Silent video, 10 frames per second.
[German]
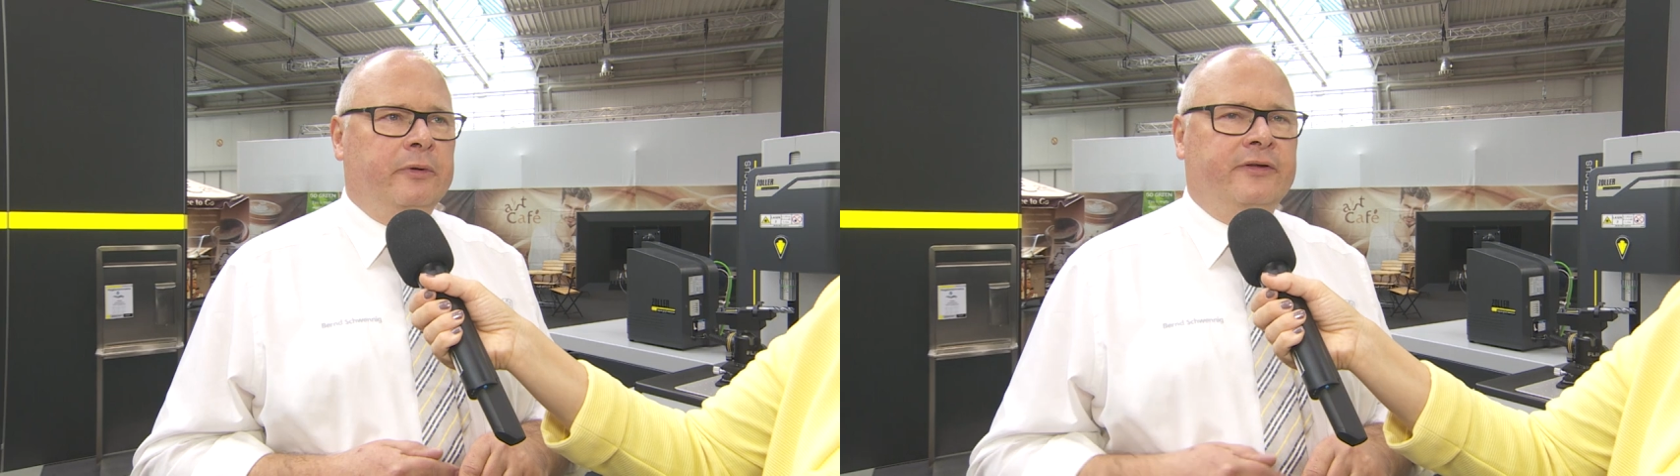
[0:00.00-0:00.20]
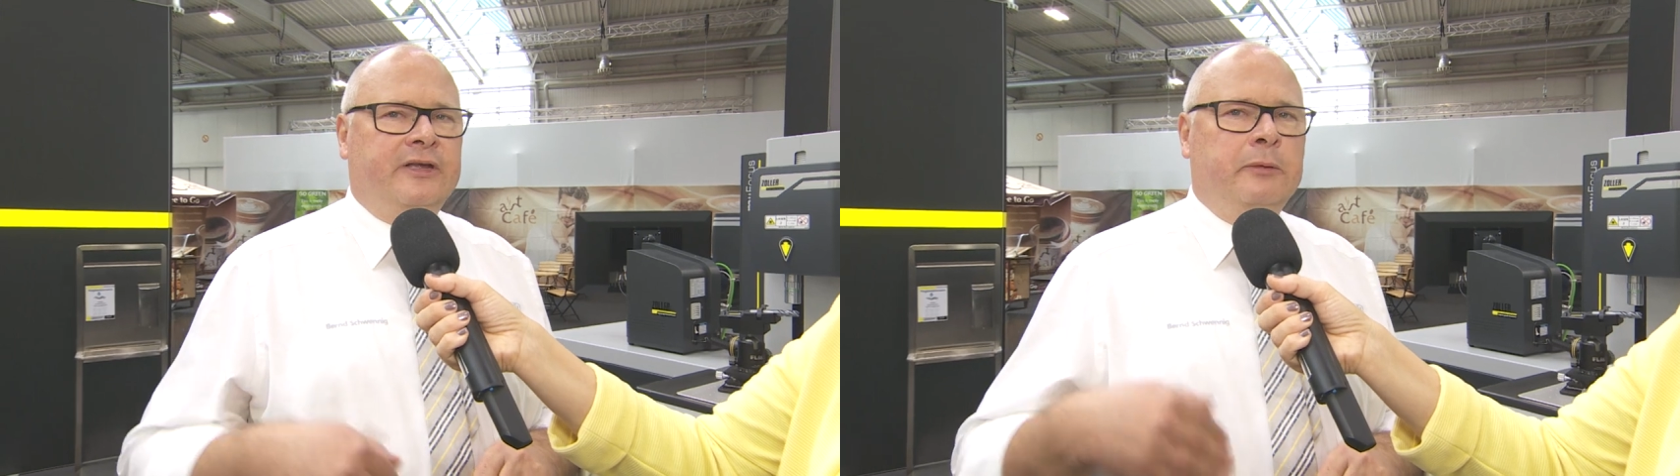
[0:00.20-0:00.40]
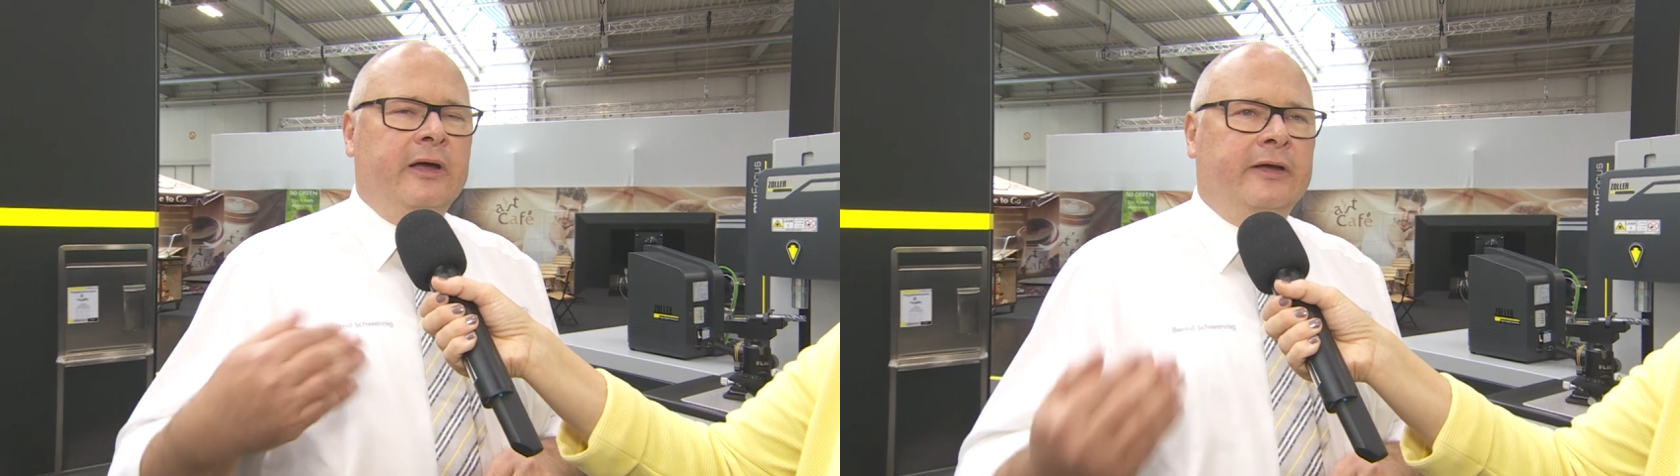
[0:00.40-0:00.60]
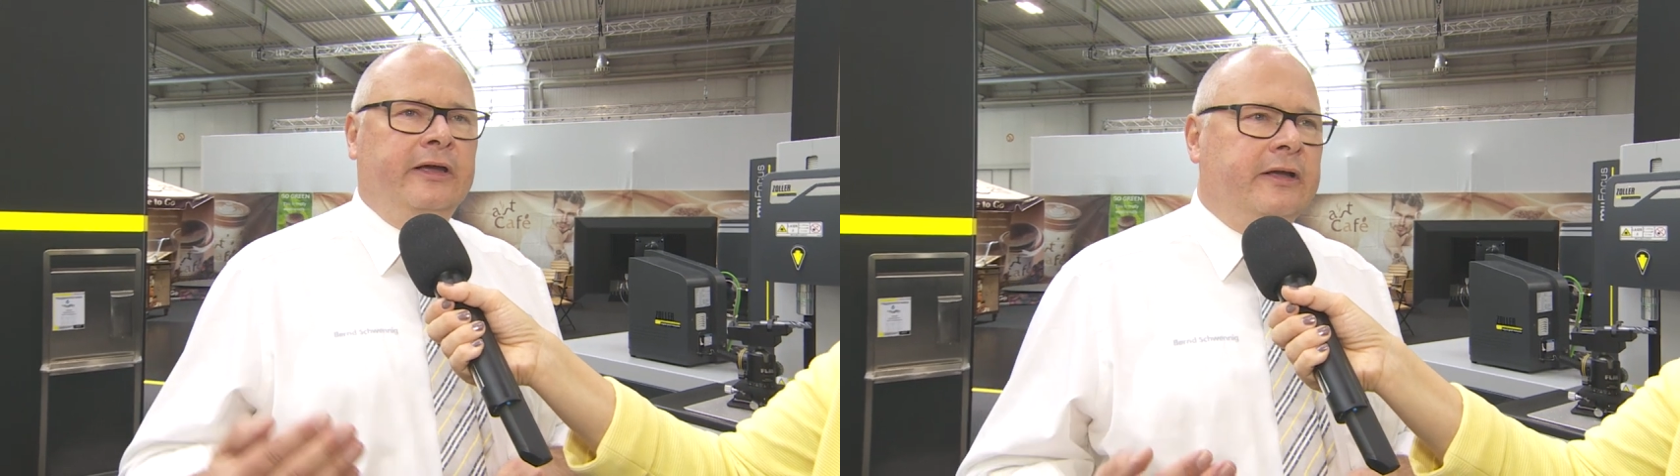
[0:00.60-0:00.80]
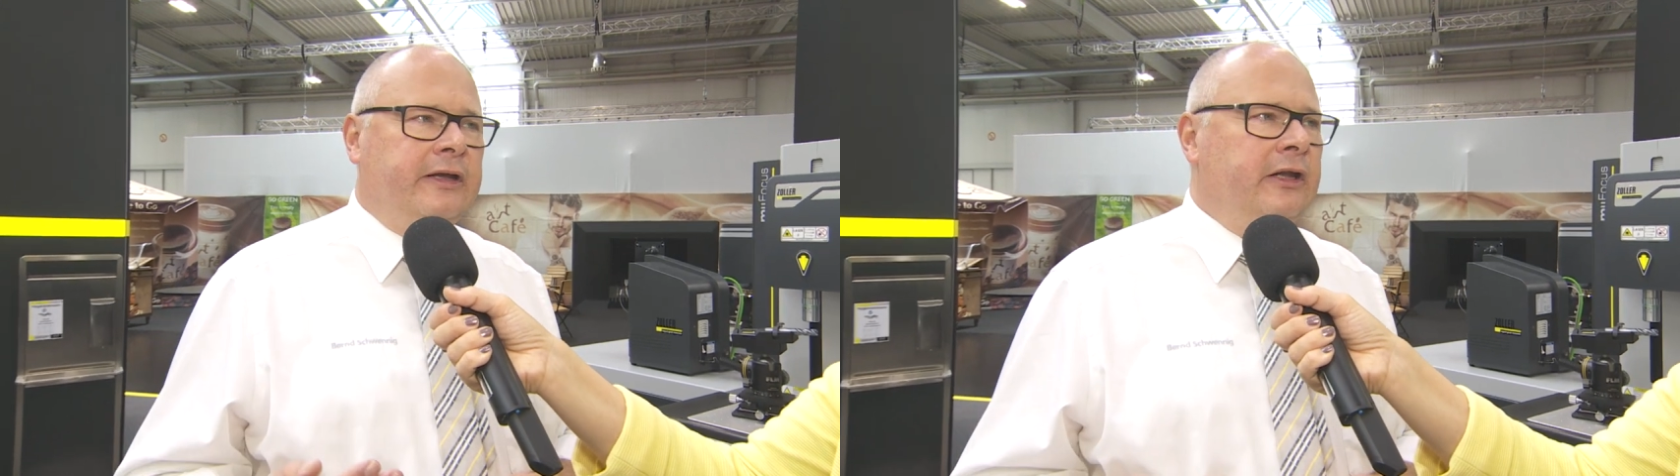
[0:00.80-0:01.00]
das Thema
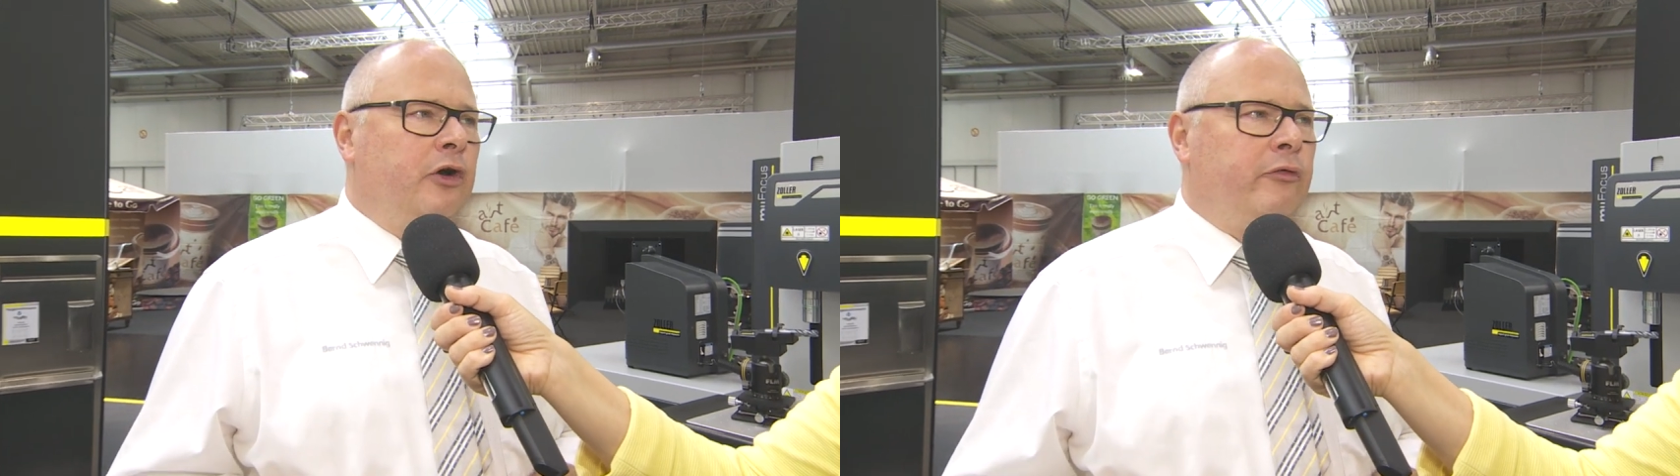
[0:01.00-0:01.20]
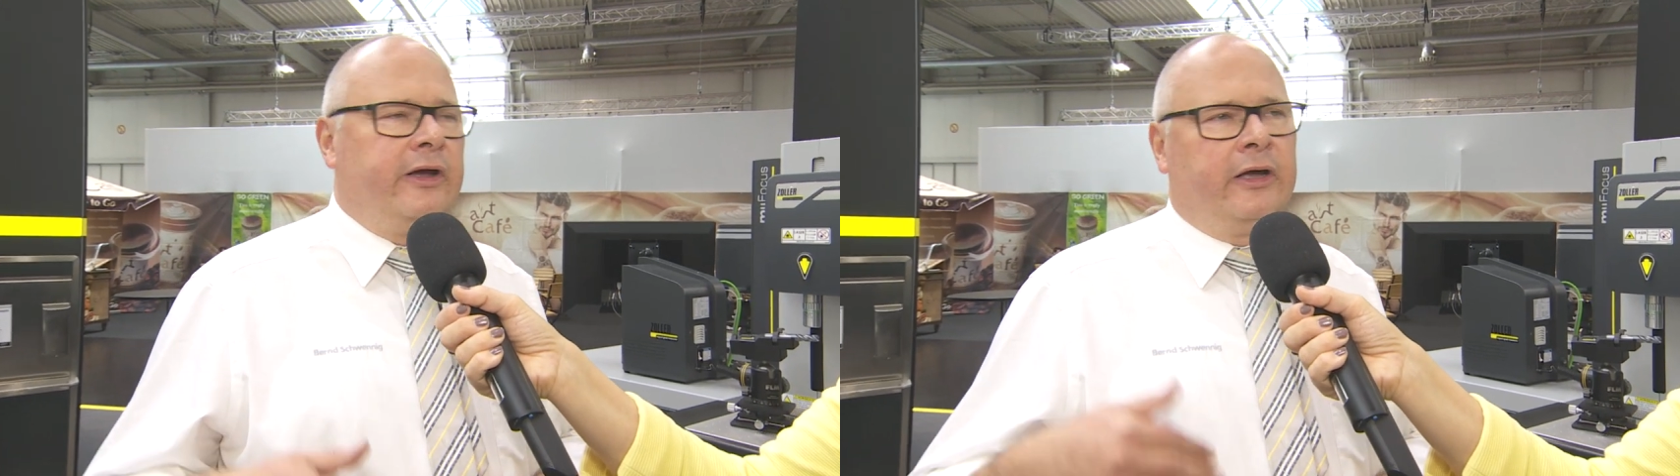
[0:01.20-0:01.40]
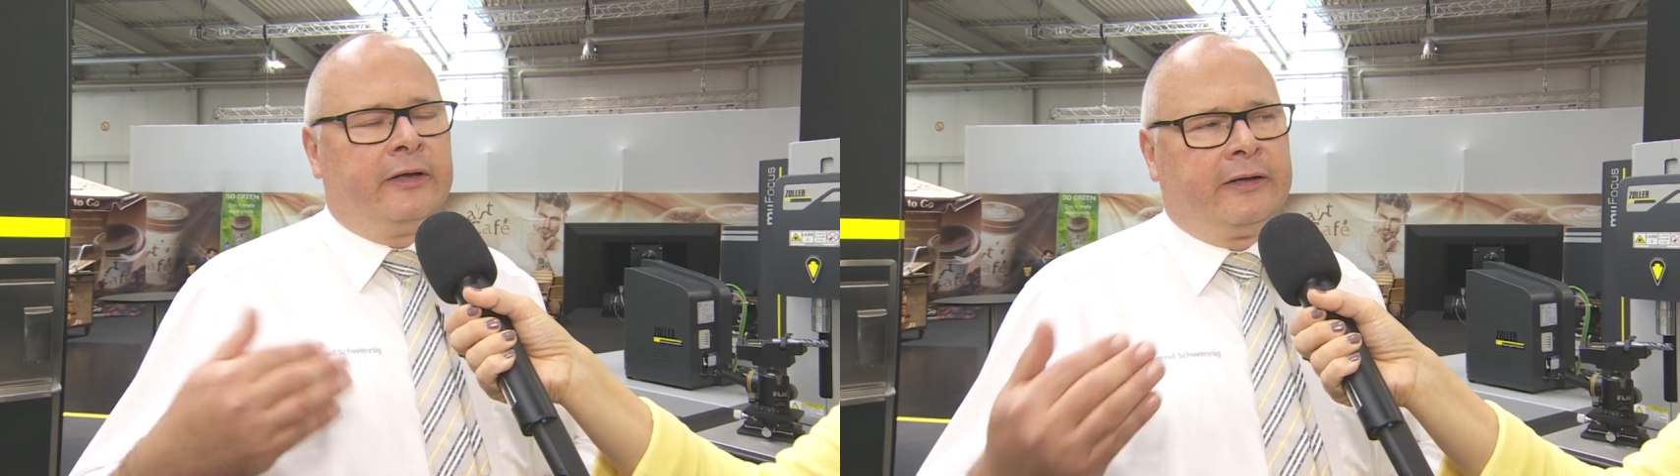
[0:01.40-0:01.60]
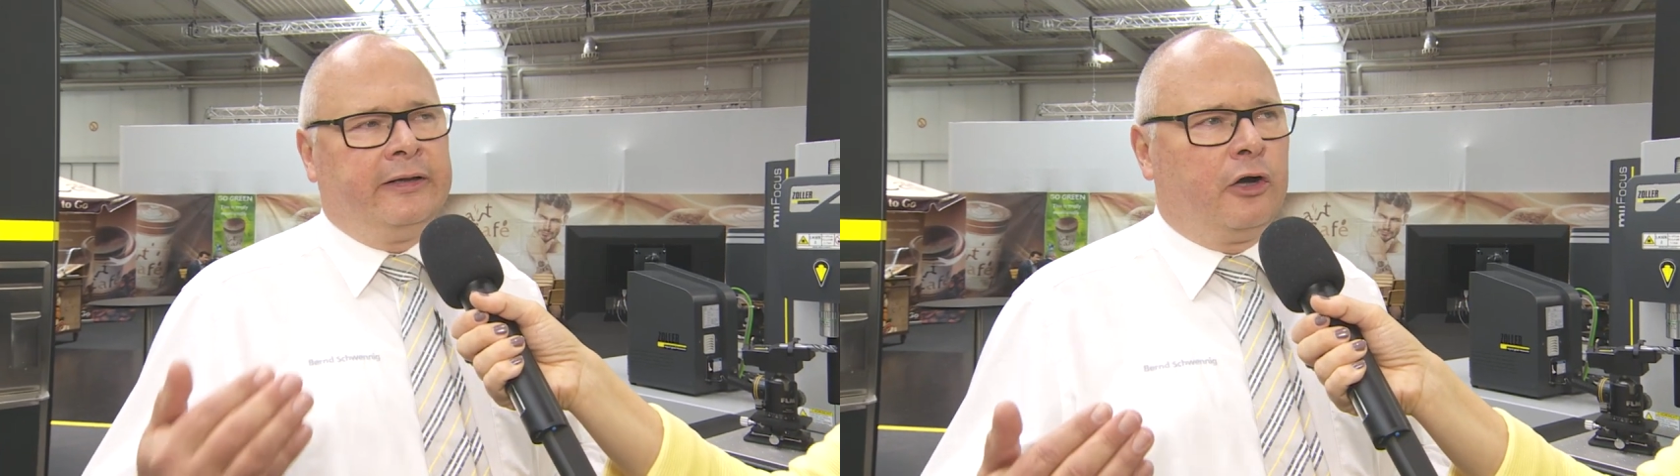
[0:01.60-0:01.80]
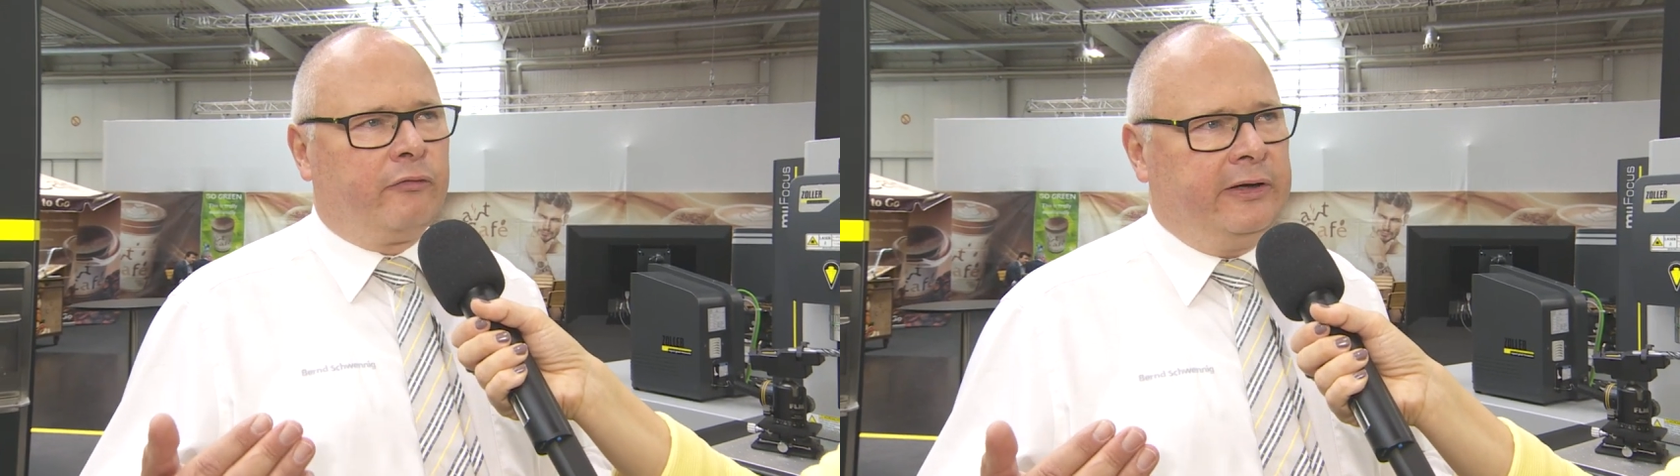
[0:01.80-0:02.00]
geht auch, äh, geht
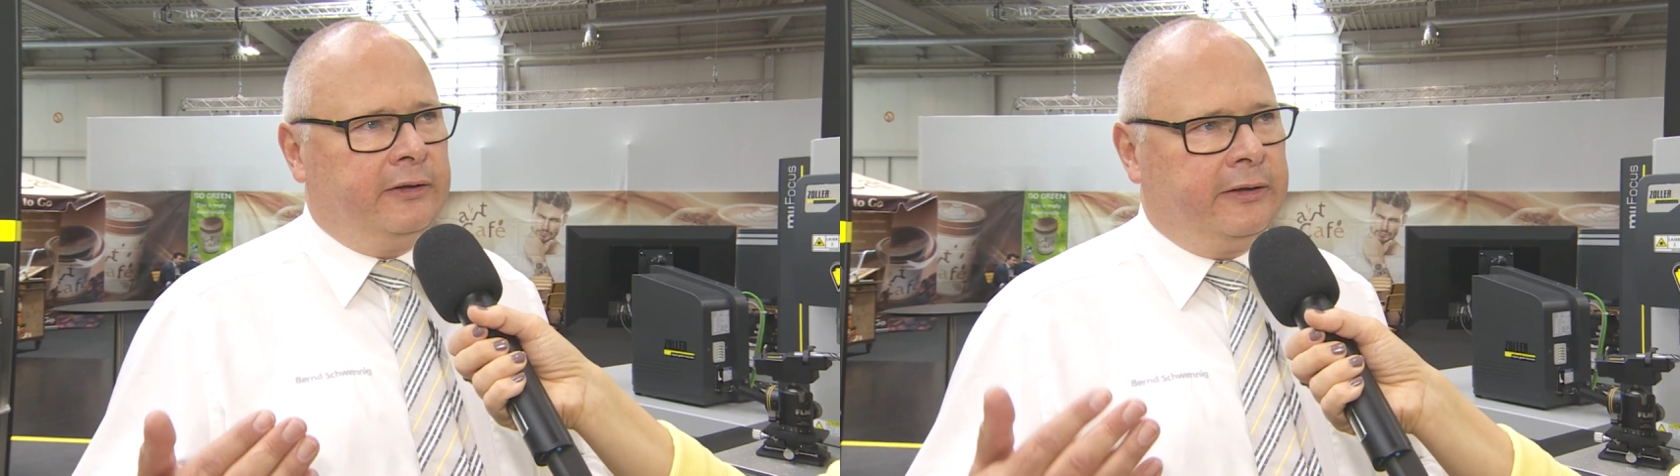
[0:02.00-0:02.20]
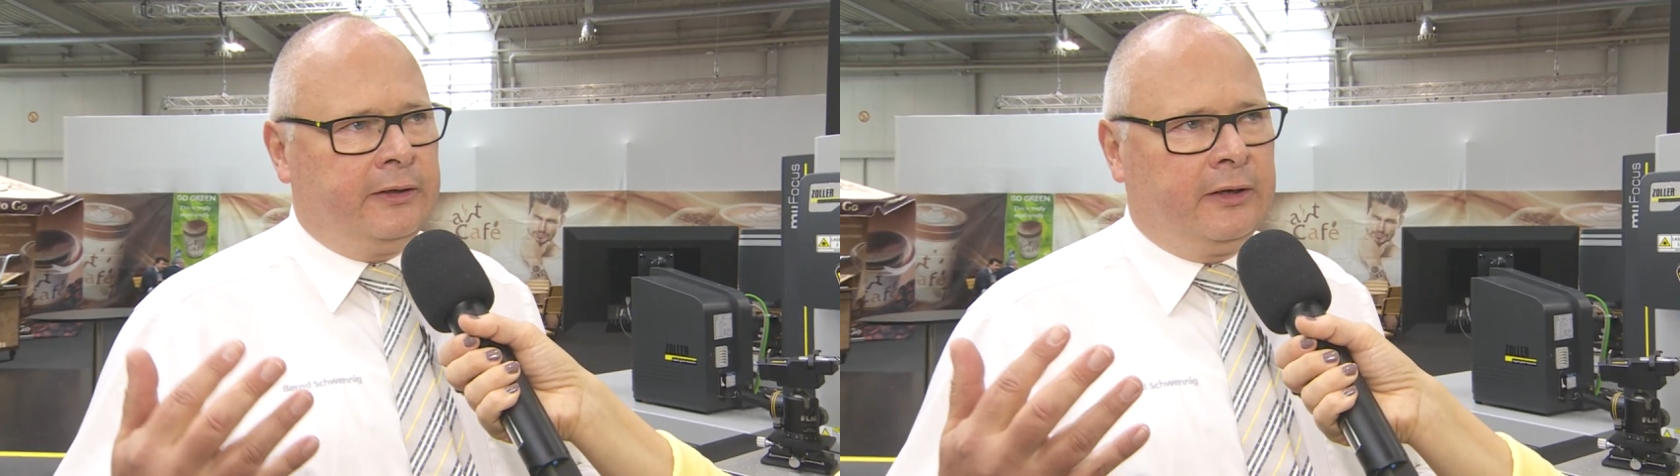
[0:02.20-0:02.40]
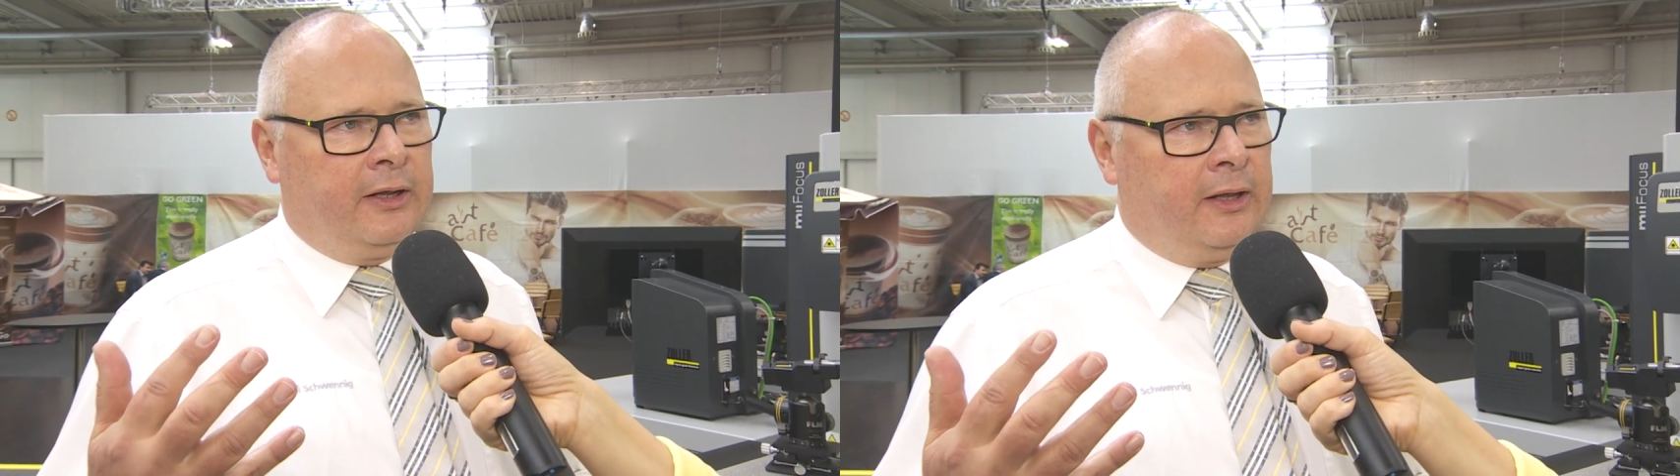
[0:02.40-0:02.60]
auch weiter in,